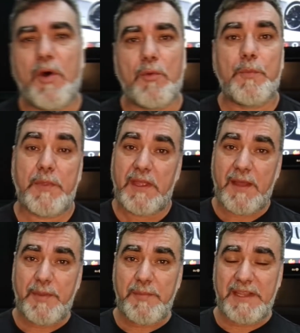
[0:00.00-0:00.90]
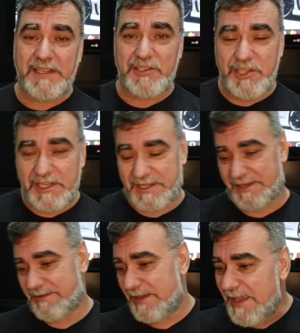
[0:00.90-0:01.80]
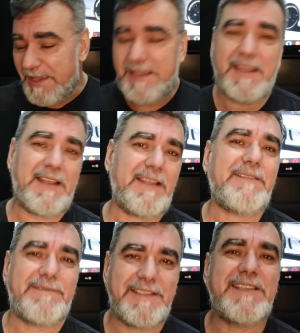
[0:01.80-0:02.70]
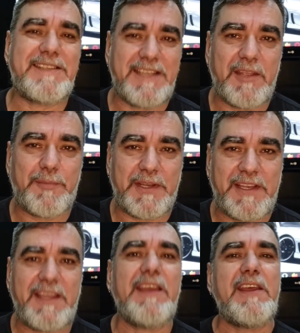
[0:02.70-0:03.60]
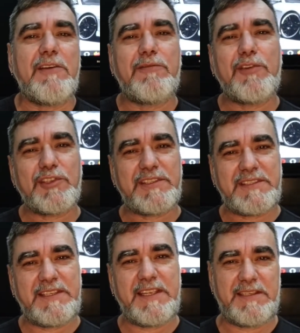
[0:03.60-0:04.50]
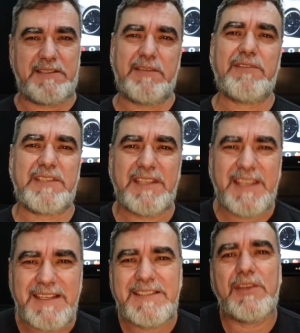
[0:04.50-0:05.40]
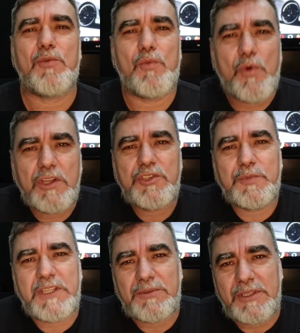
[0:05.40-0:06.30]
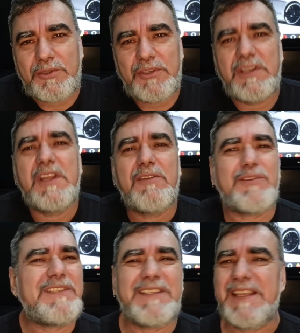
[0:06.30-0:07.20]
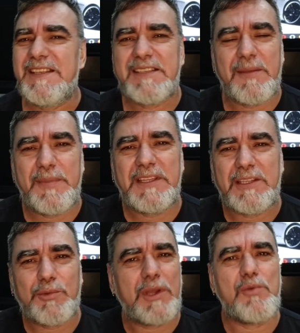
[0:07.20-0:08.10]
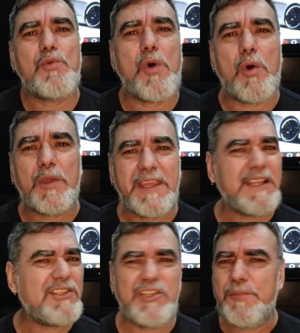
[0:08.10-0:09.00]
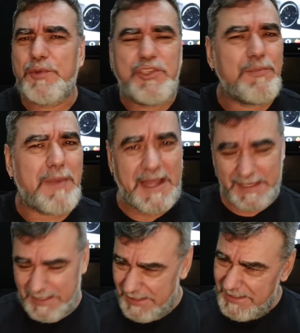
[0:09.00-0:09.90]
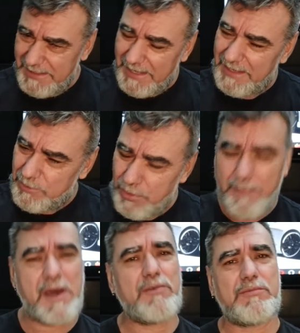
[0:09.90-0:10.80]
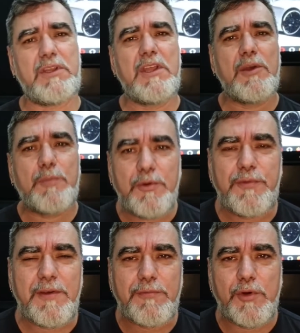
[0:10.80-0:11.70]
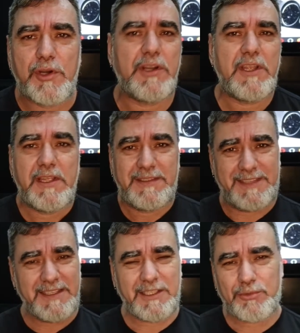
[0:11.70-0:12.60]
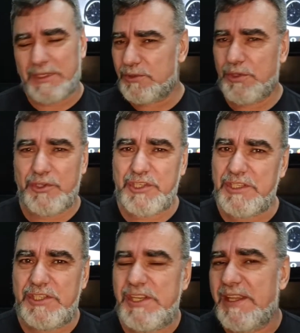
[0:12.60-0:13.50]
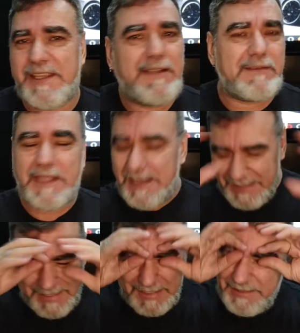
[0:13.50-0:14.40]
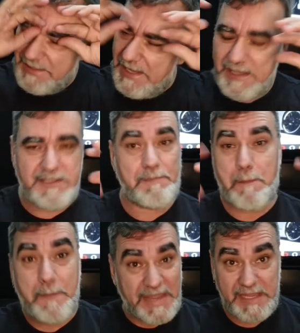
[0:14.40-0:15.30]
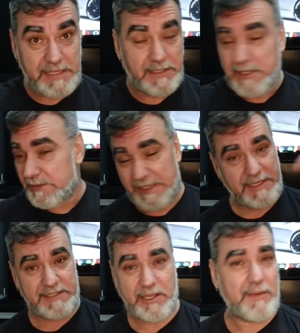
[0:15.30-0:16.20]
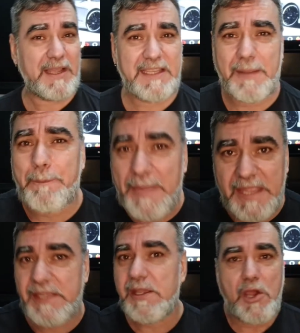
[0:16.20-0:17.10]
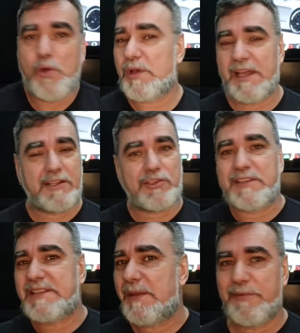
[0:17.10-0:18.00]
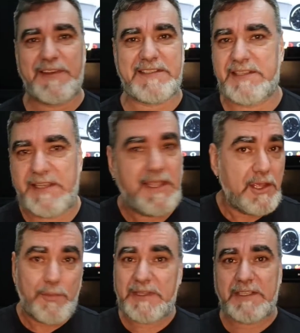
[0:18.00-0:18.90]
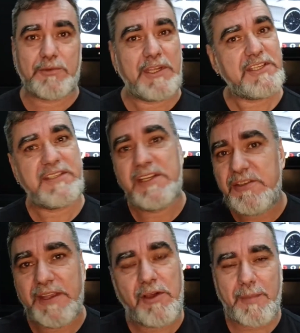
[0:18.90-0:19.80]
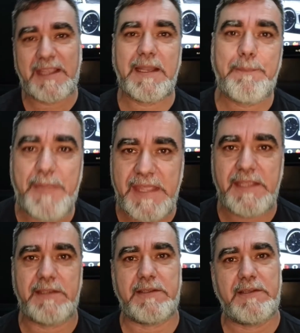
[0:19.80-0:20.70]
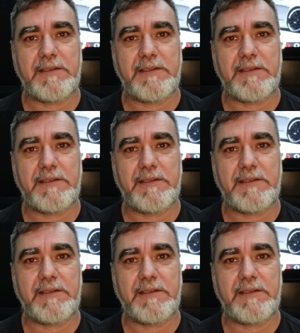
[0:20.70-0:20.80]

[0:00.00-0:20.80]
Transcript: Bom, a primeira dica é aquela de sempre, né? Você, se você quer ser um ótimo tatuador, você tem que saber tatuar com qualquer tipo de máquina que der na sua mão. Por favor, tem tatuador hoje em dia que tá naquela ideia de PEN, tem que ser uma máquina PEN, o cara só sabe fazer uma tatuagem se ele tiver com uma máquina PEN.